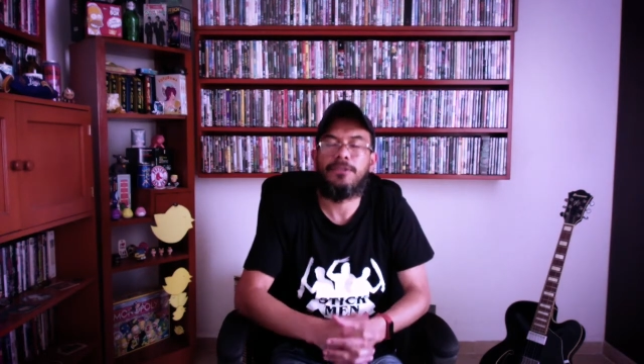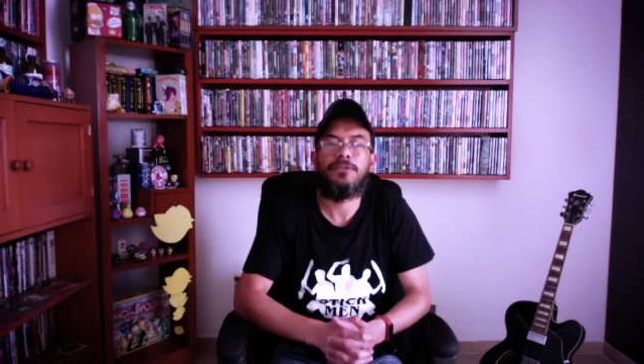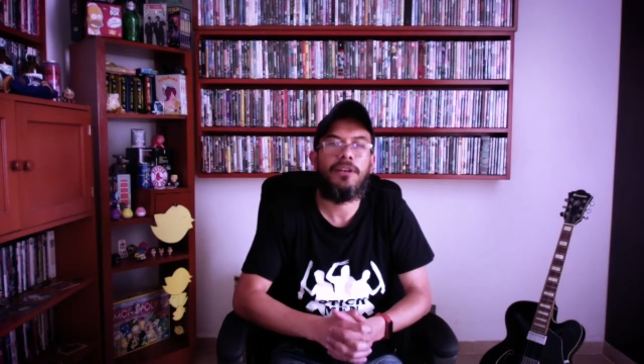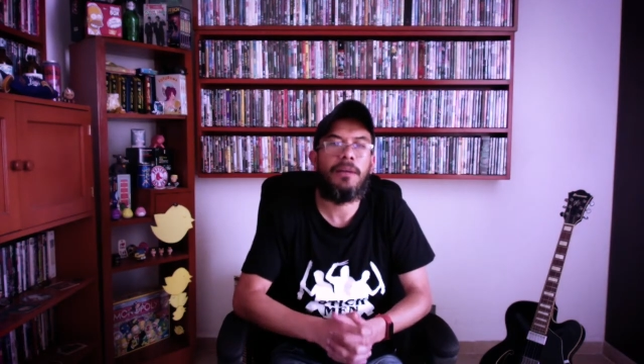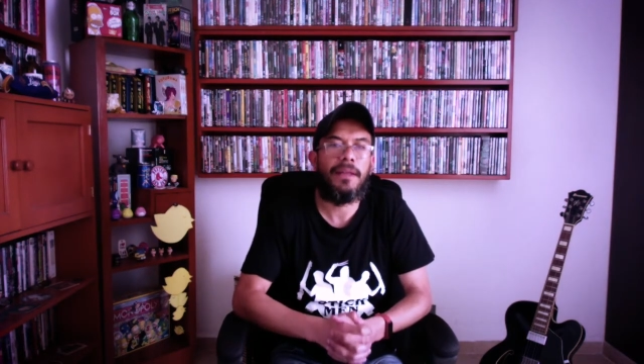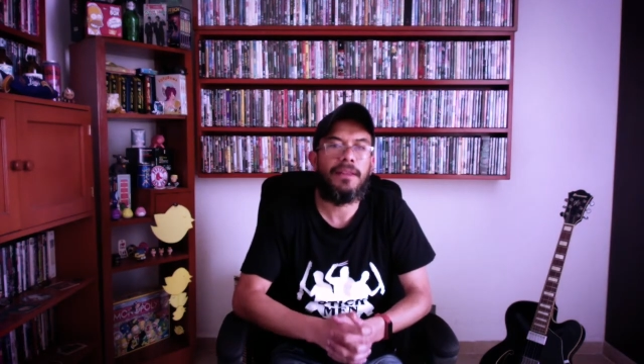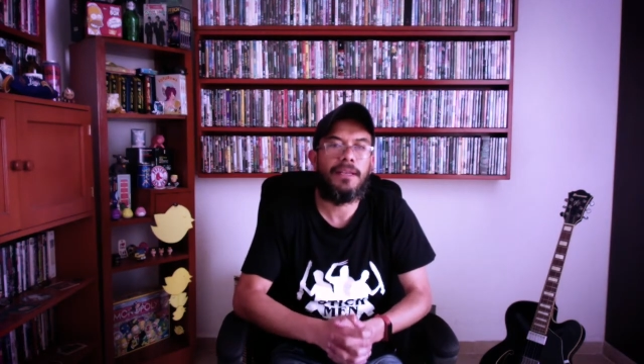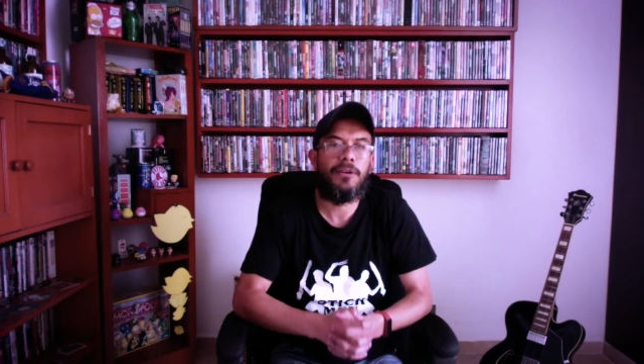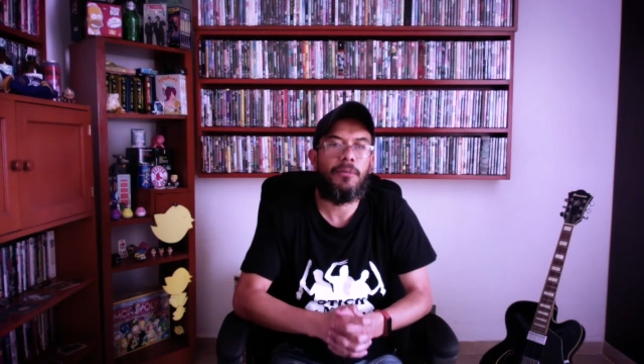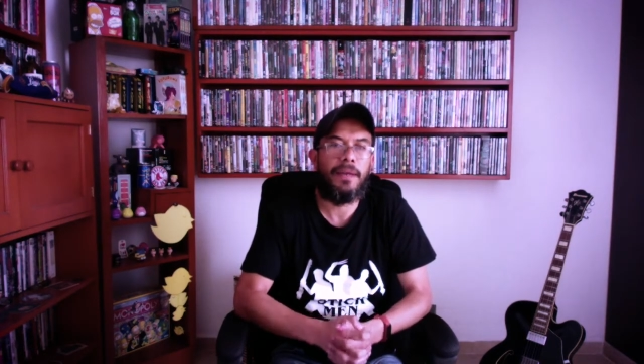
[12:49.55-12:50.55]
son
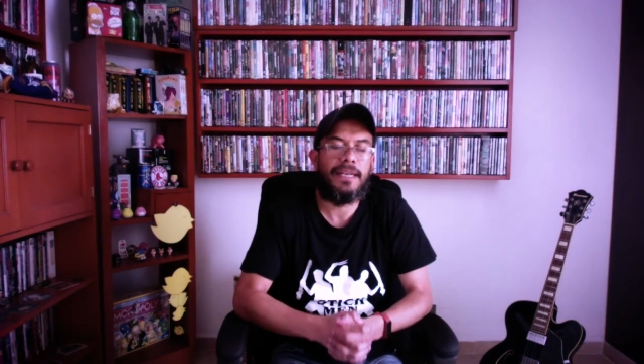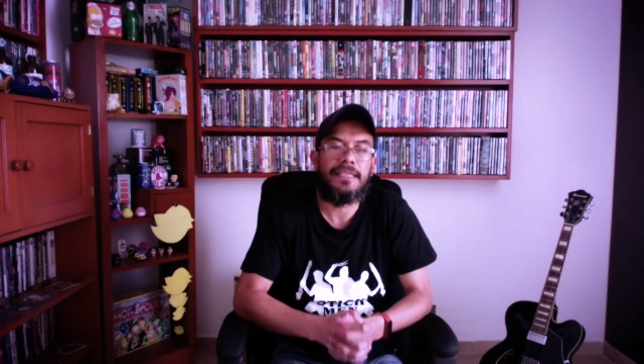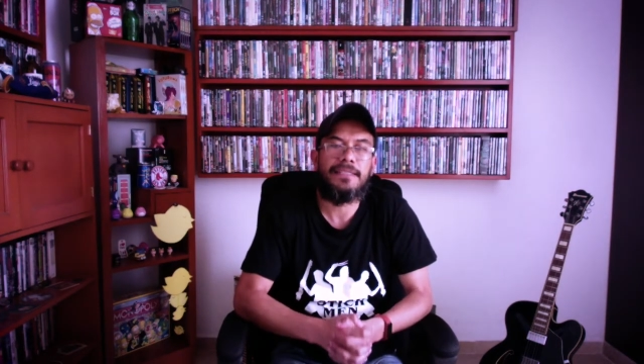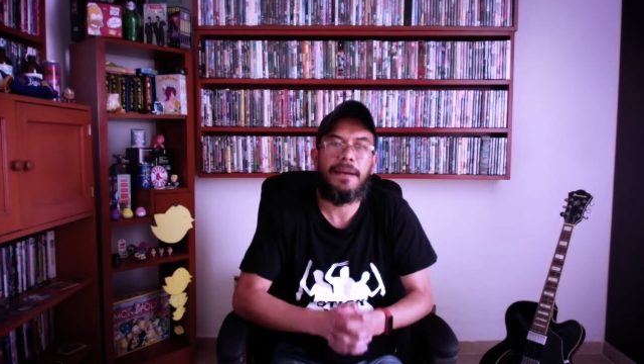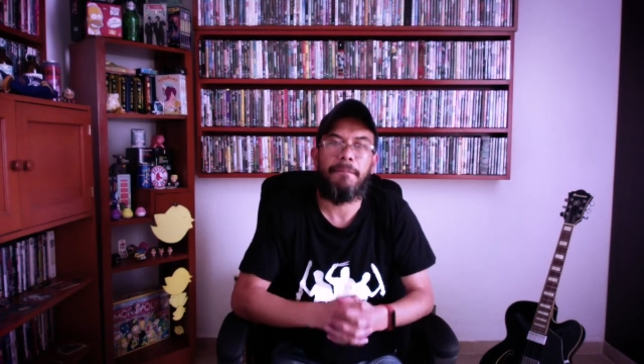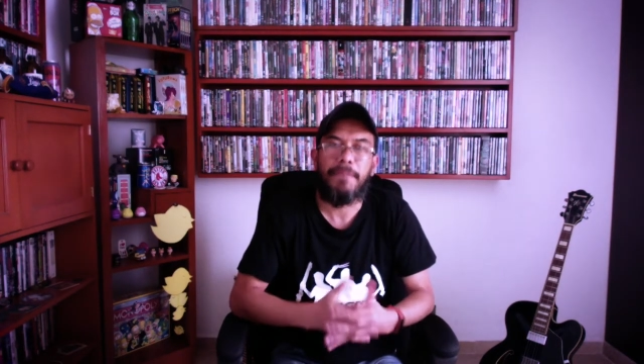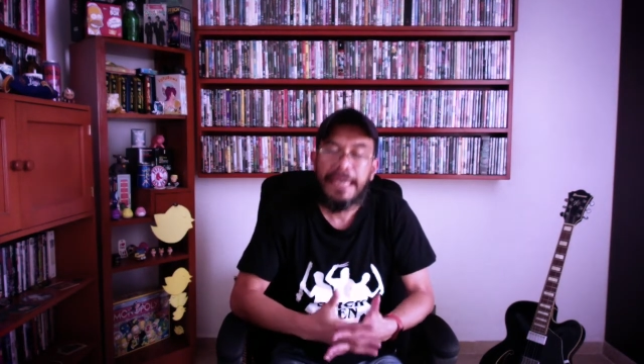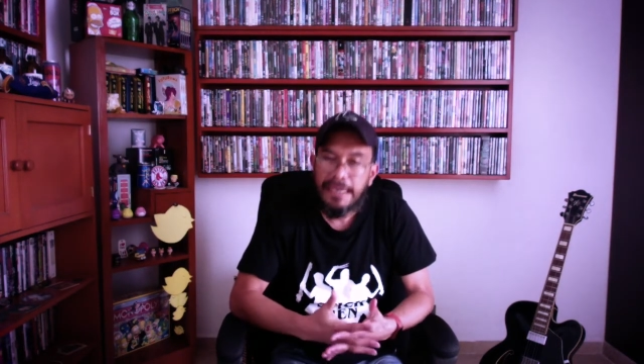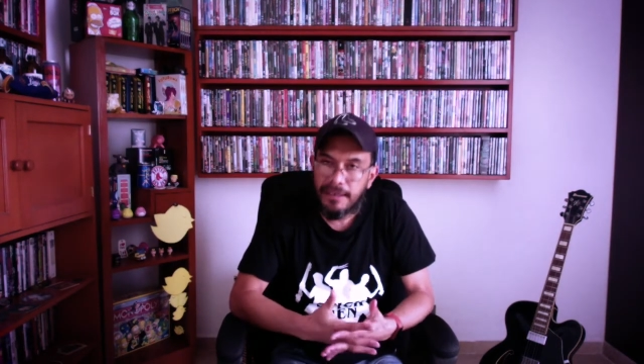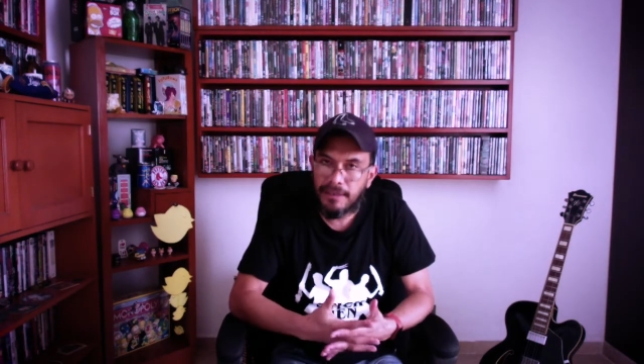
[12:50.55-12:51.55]
solamente conveniencia
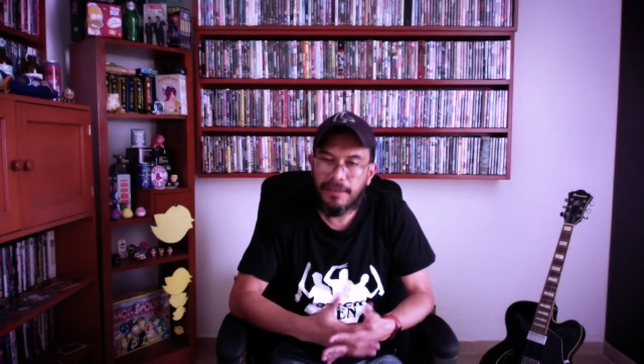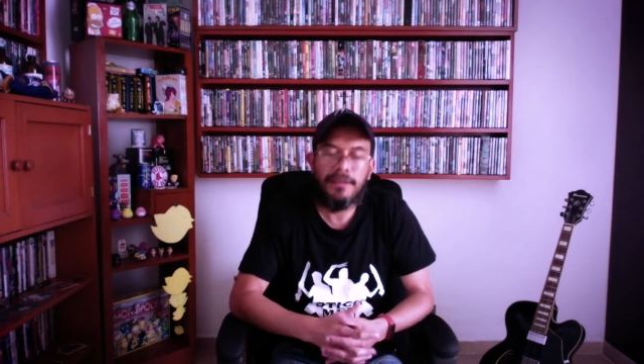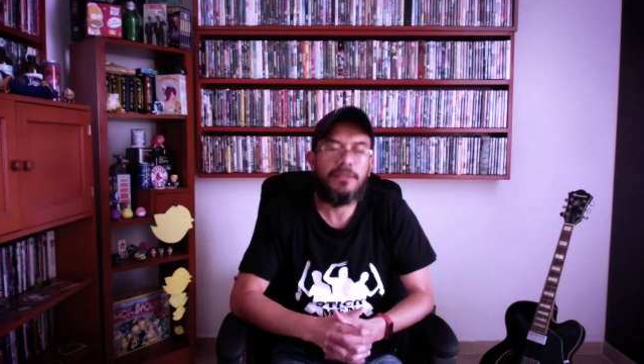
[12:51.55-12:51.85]
vil,